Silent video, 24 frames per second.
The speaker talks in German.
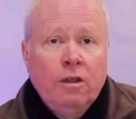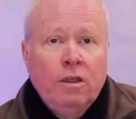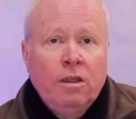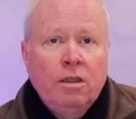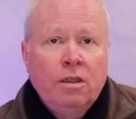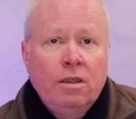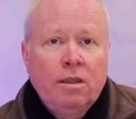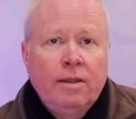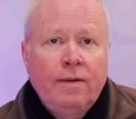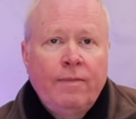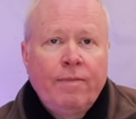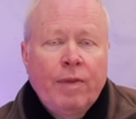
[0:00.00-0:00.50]

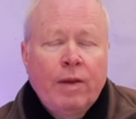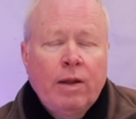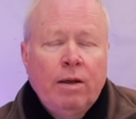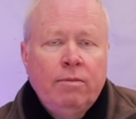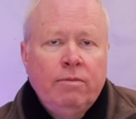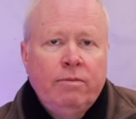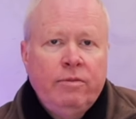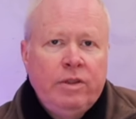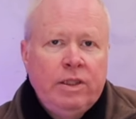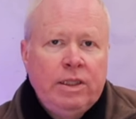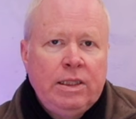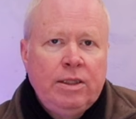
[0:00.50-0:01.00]
ähm,
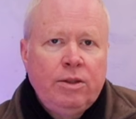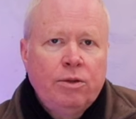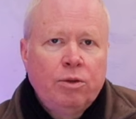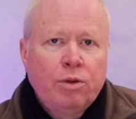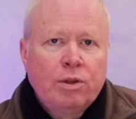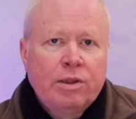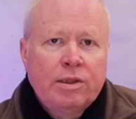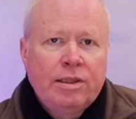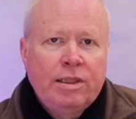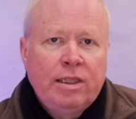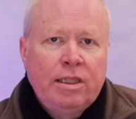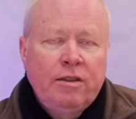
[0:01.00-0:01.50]
im
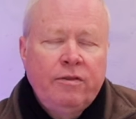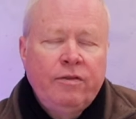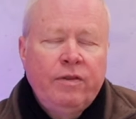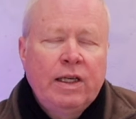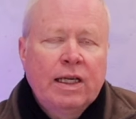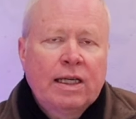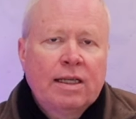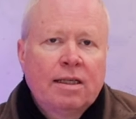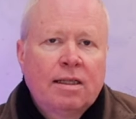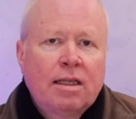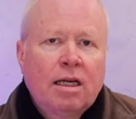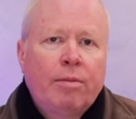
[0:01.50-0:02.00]
Video sehen
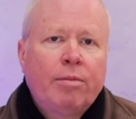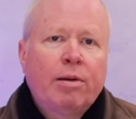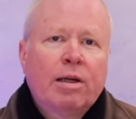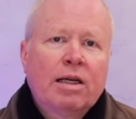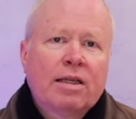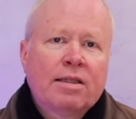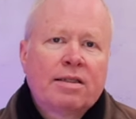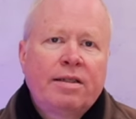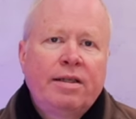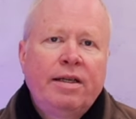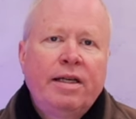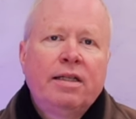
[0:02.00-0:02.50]
werdet. Aber
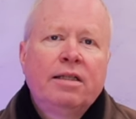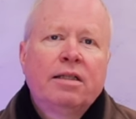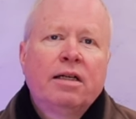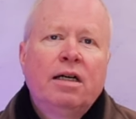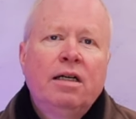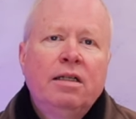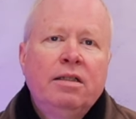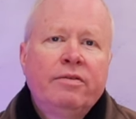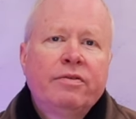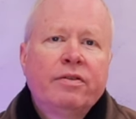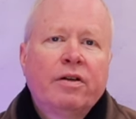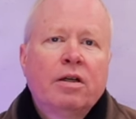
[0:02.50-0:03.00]
das hängt
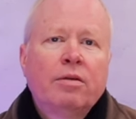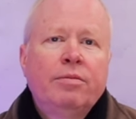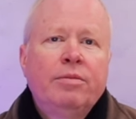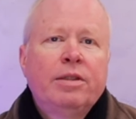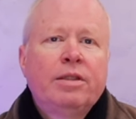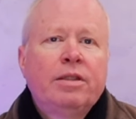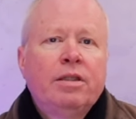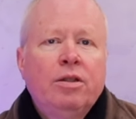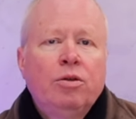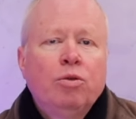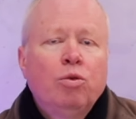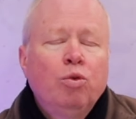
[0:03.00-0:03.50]
einfach
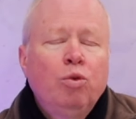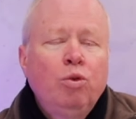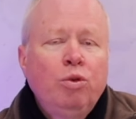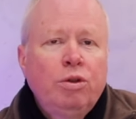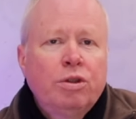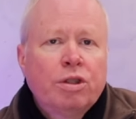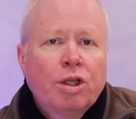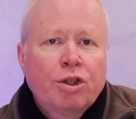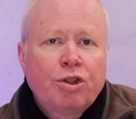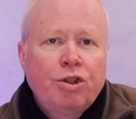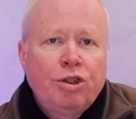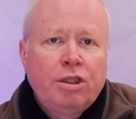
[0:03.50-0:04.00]
mit den
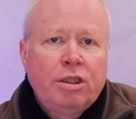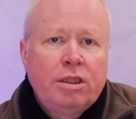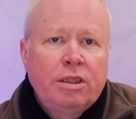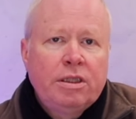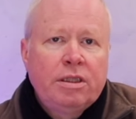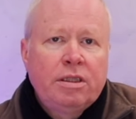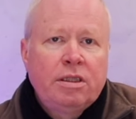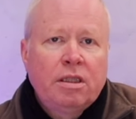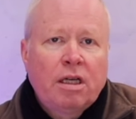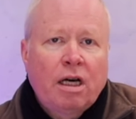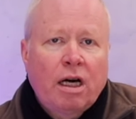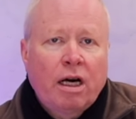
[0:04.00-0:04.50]

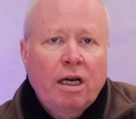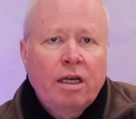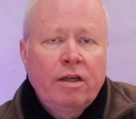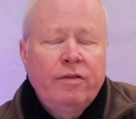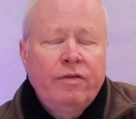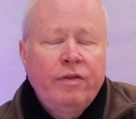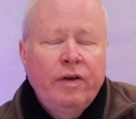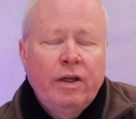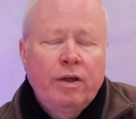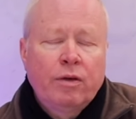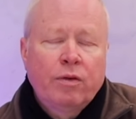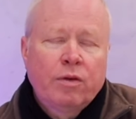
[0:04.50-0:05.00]
unterschiedlichen
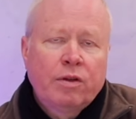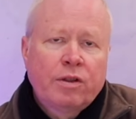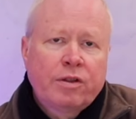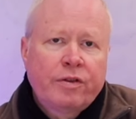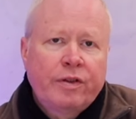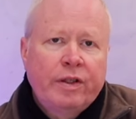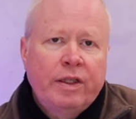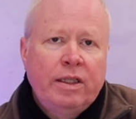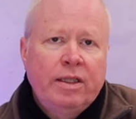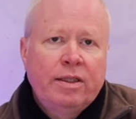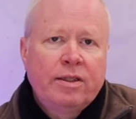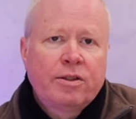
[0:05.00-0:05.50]

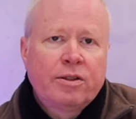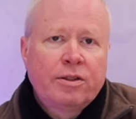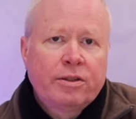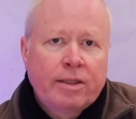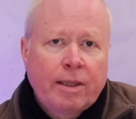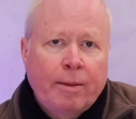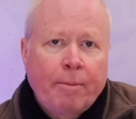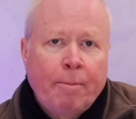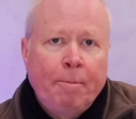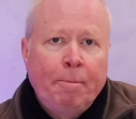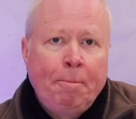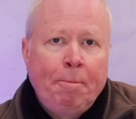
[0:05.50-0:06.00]
Anwendungsfällen
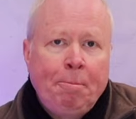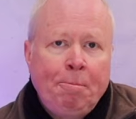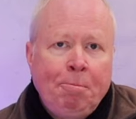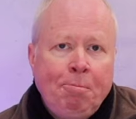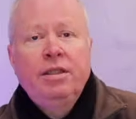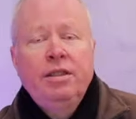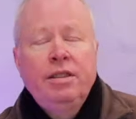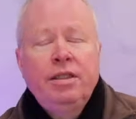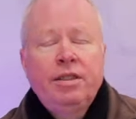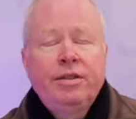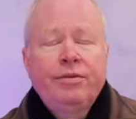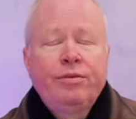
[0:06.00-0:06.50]
zusammen.
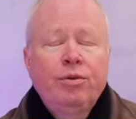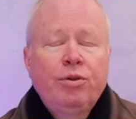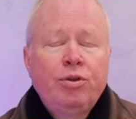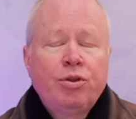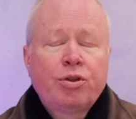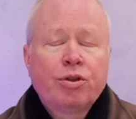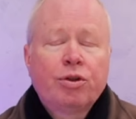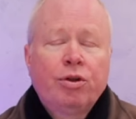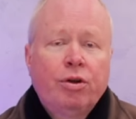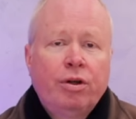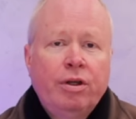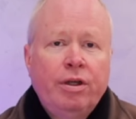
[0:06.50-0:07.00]
Ich
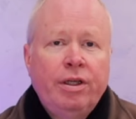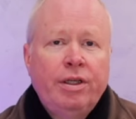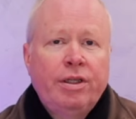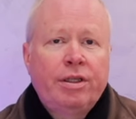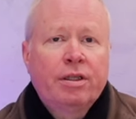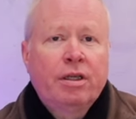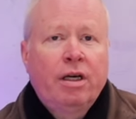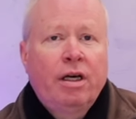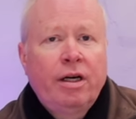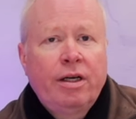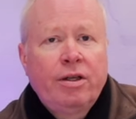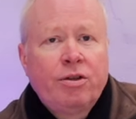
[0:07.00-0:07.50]
wünsche
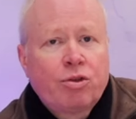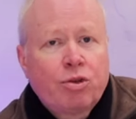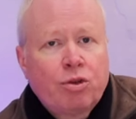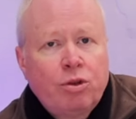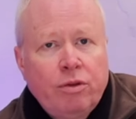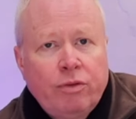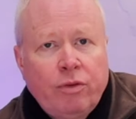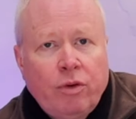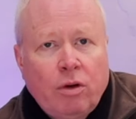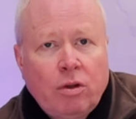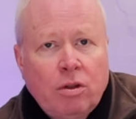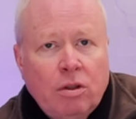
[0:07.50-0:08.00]
euch eine
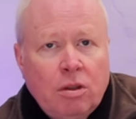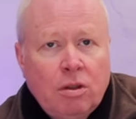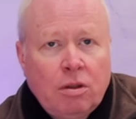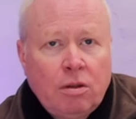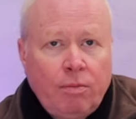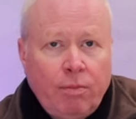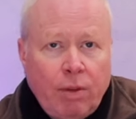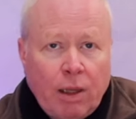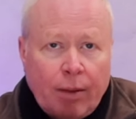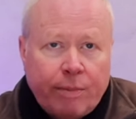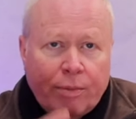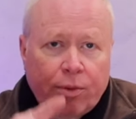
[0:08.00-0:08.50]
schöne Woche,
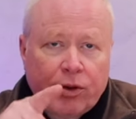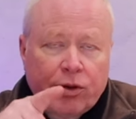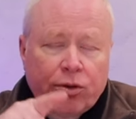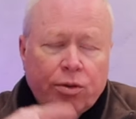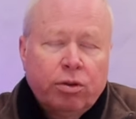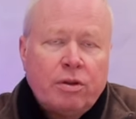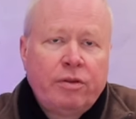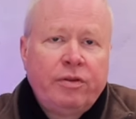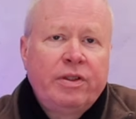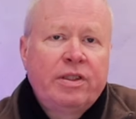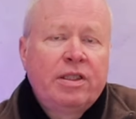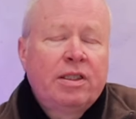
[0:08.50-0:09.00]
bleibt
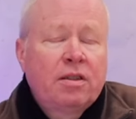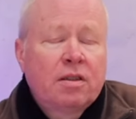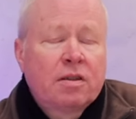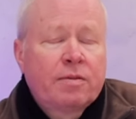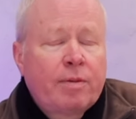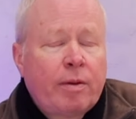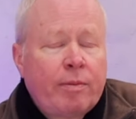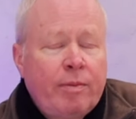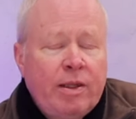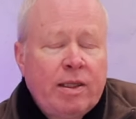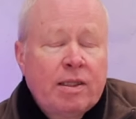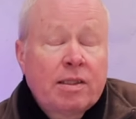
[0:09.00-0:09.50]
gesund, wir sehen uns
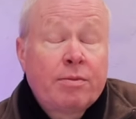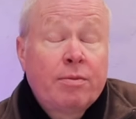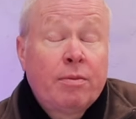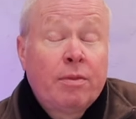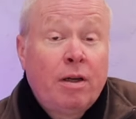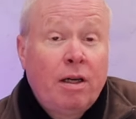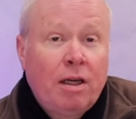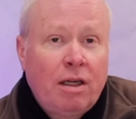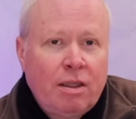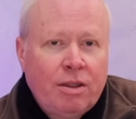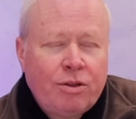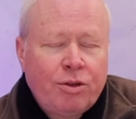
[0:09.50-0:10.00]
beim nächsten
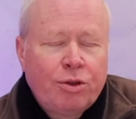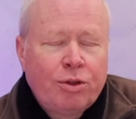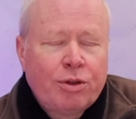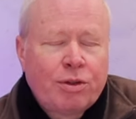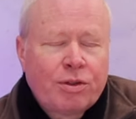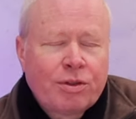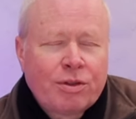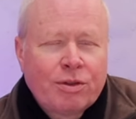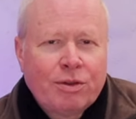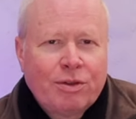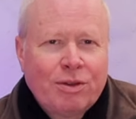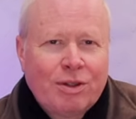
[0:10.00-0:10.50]
Mal,
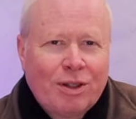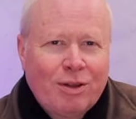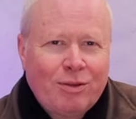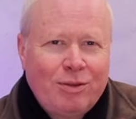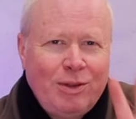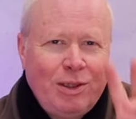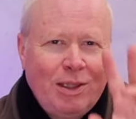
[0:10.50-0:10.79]
tschüss und auf